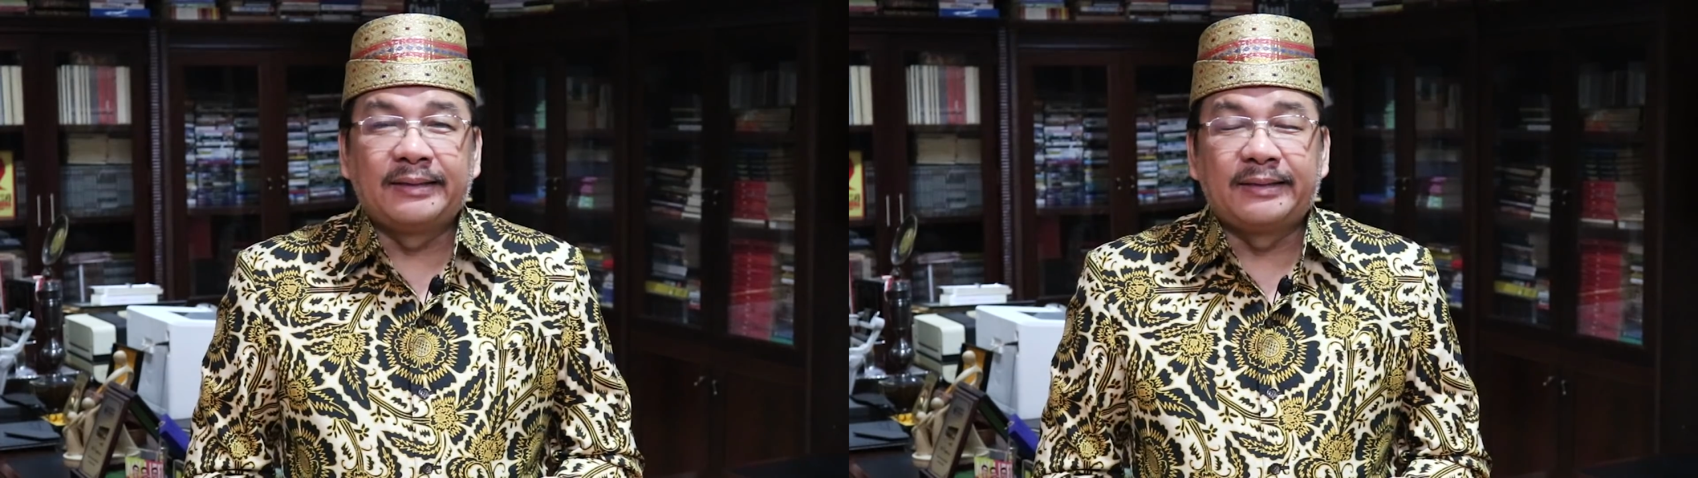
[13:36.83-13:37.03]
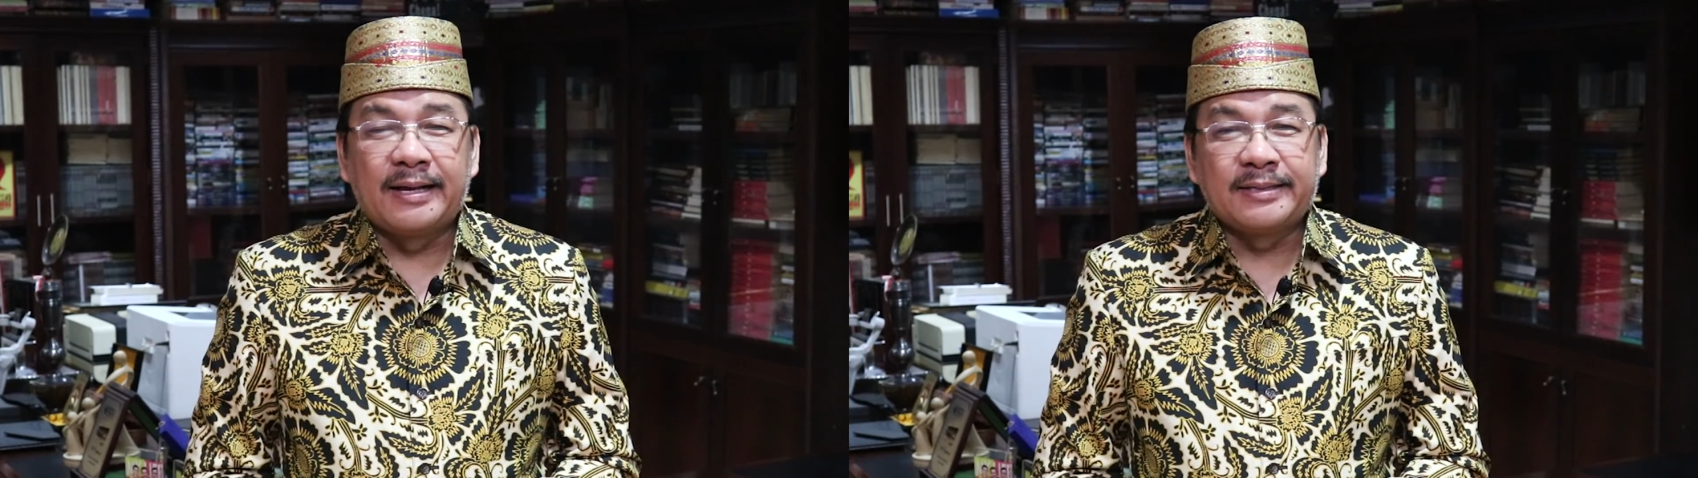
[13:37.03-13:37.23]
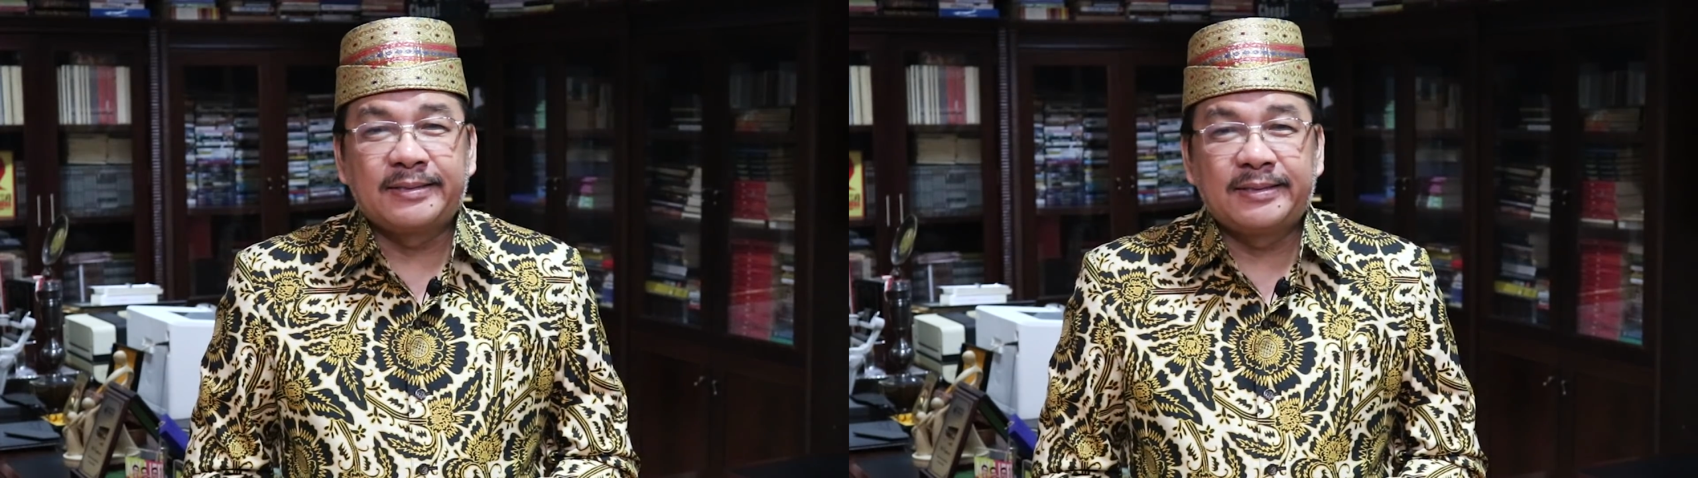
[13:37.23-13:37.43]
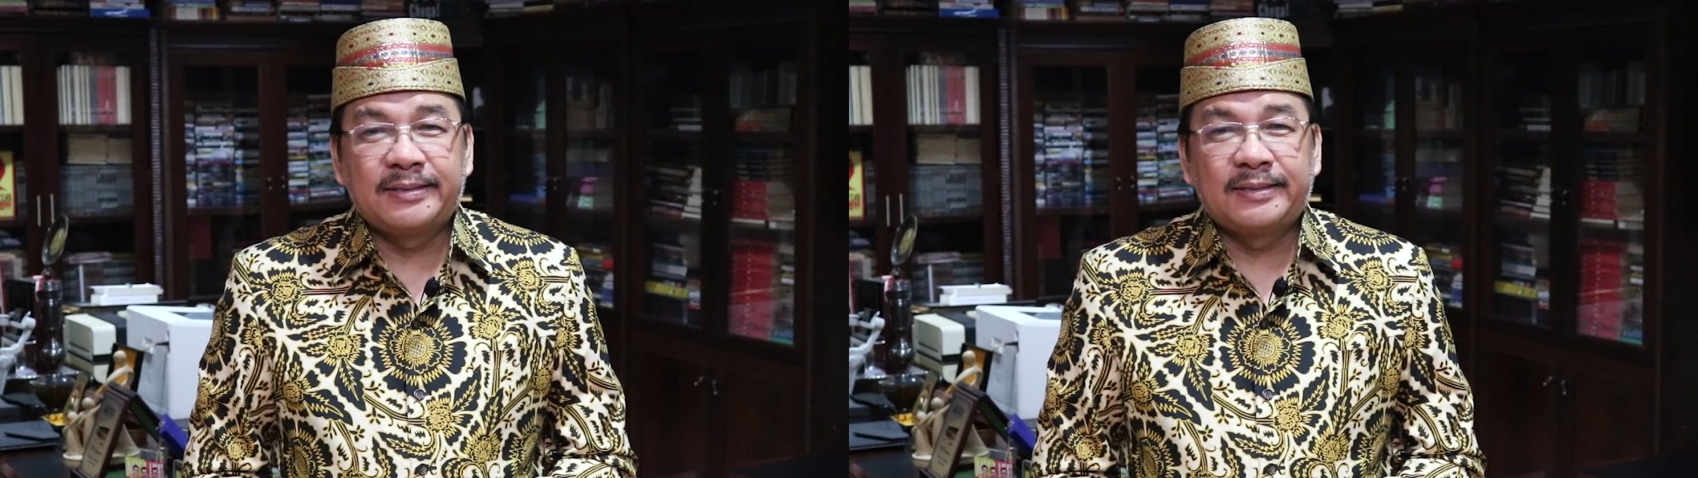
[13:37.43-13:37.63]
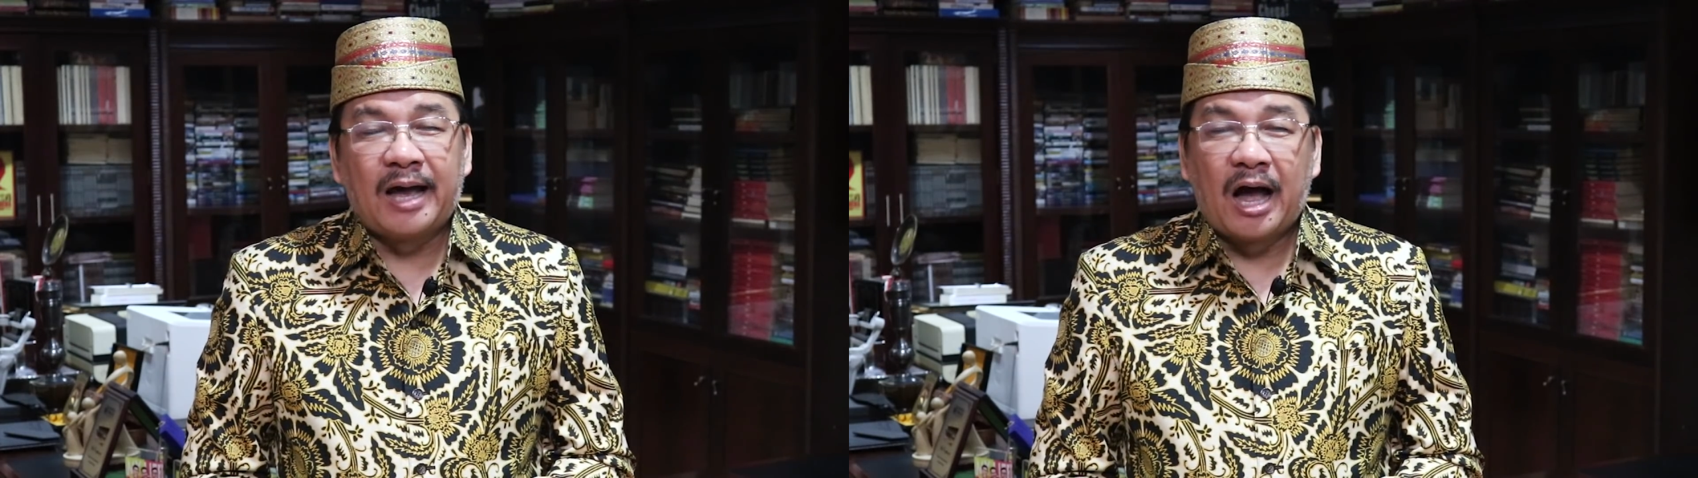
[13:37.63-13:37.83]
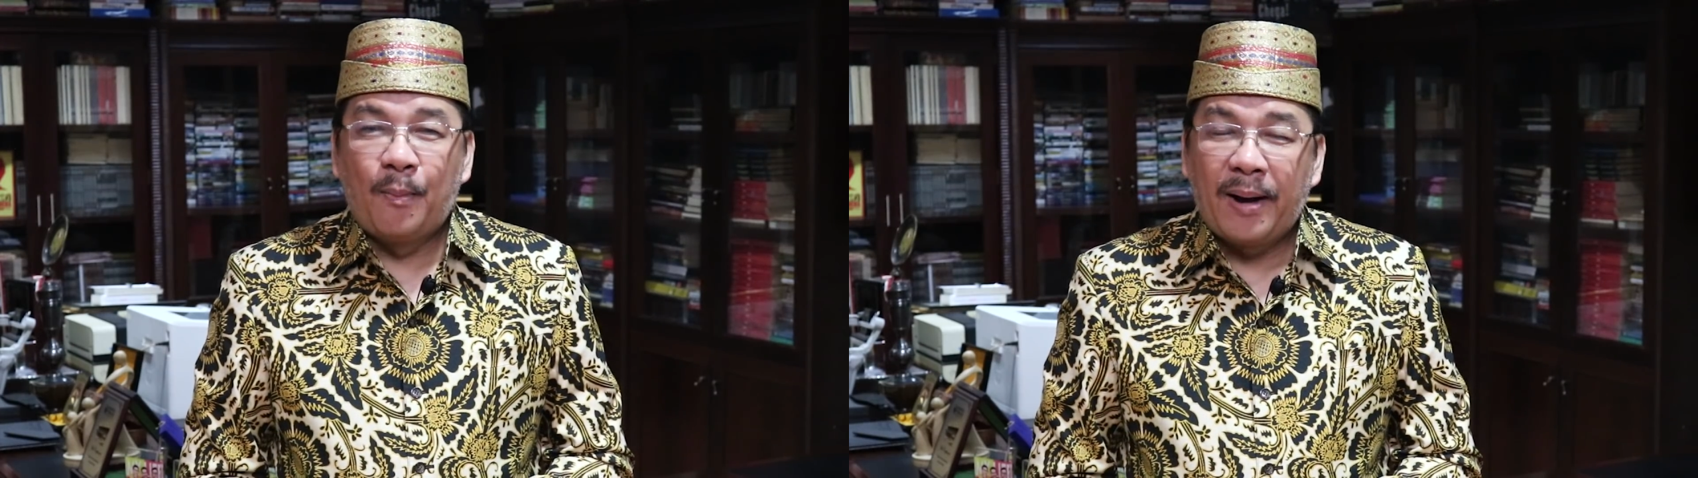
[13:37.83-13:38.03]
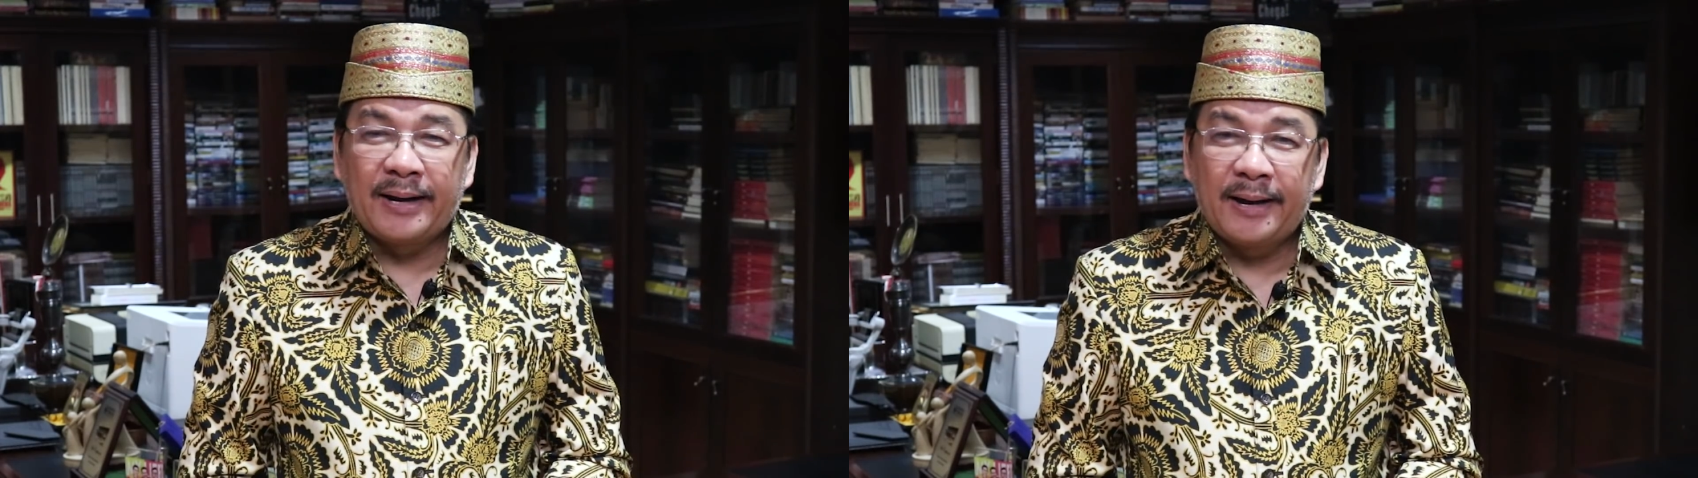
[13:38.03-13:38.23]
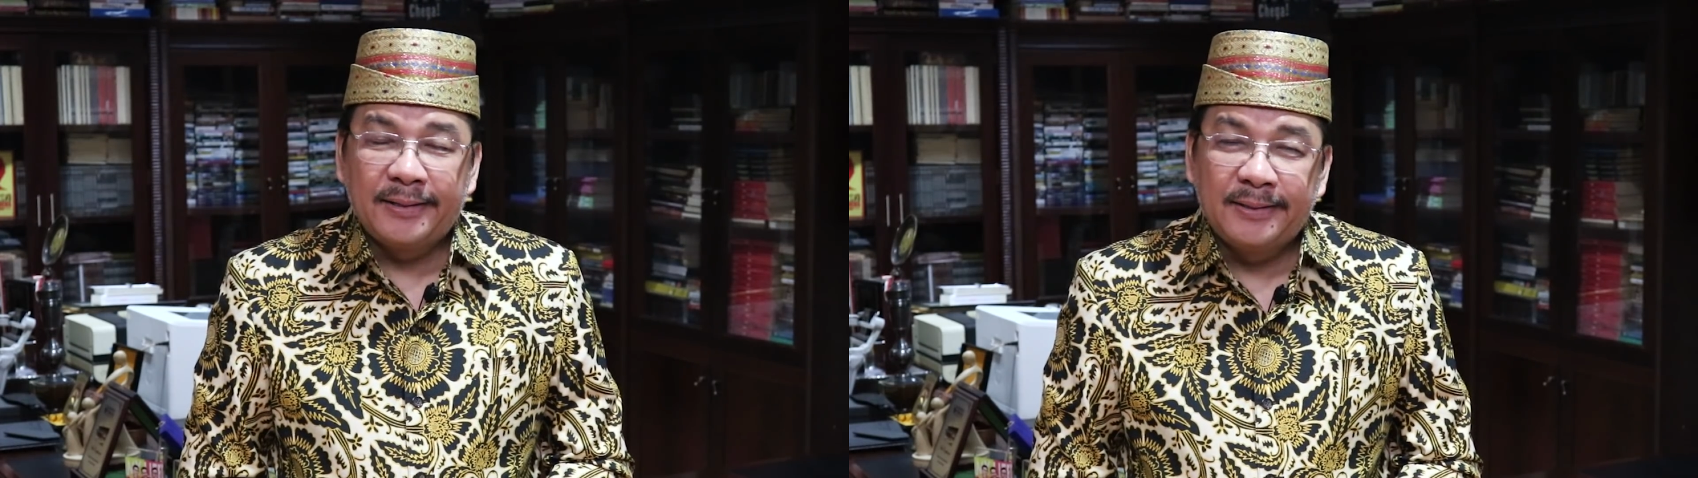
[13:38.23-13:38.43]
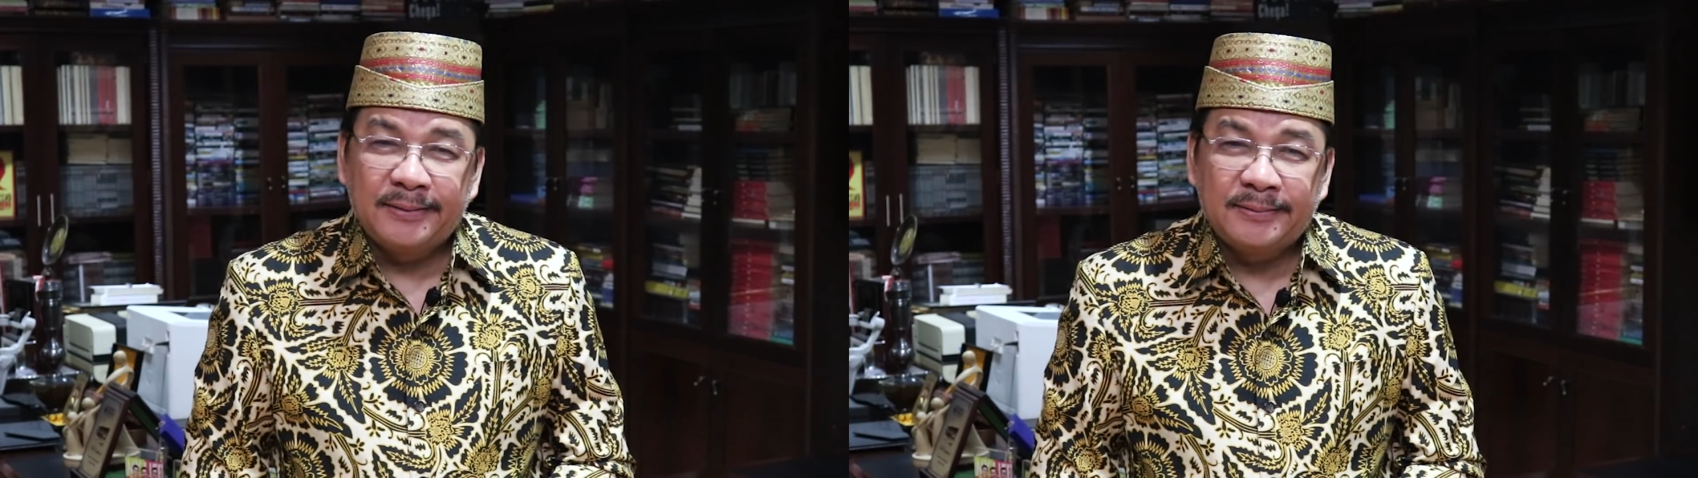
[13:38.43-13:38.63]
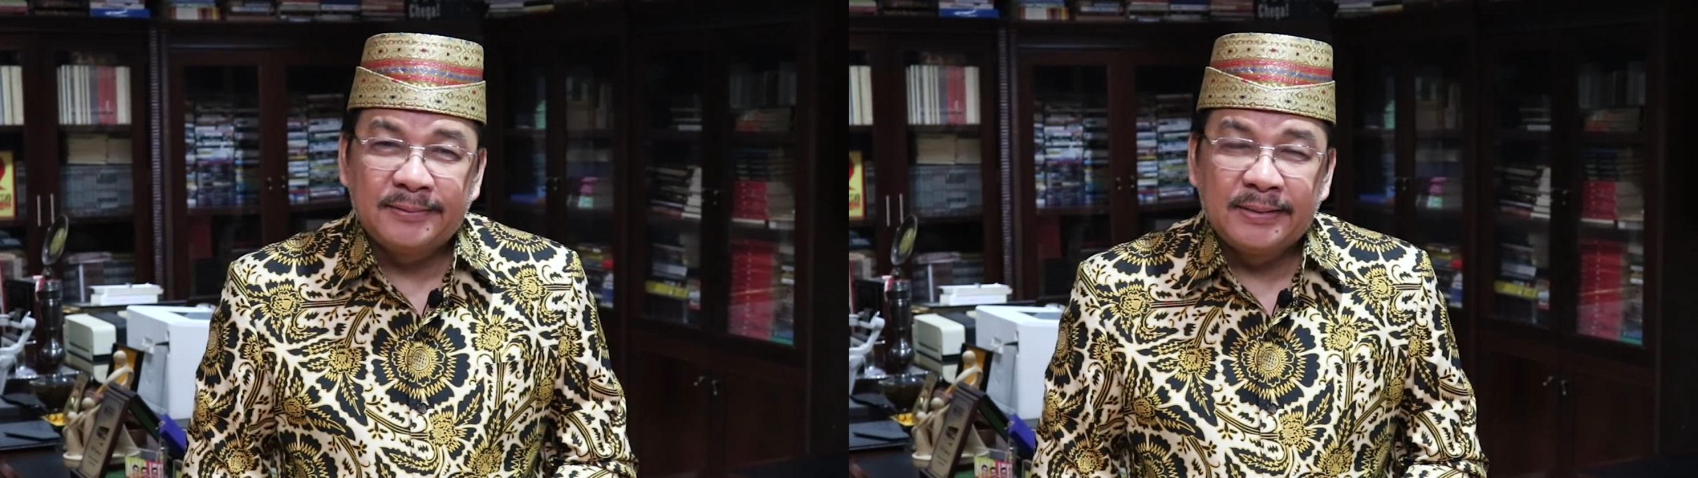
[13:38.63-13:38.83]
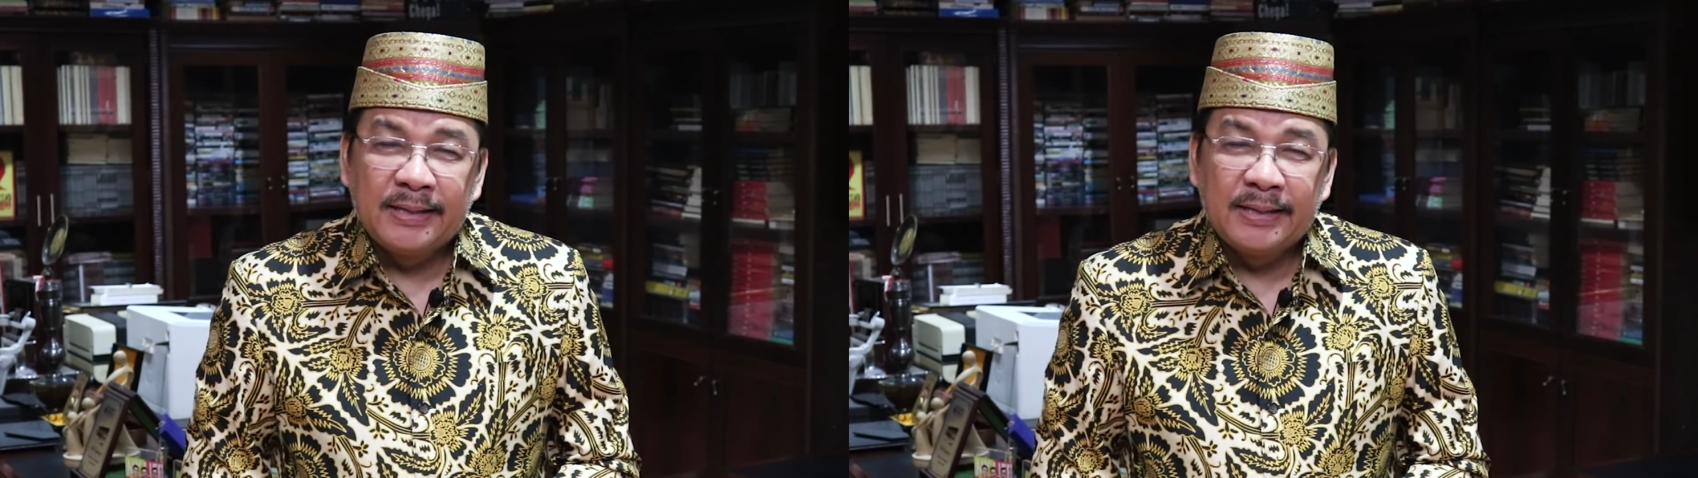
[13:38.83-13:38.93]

atas amanah ini.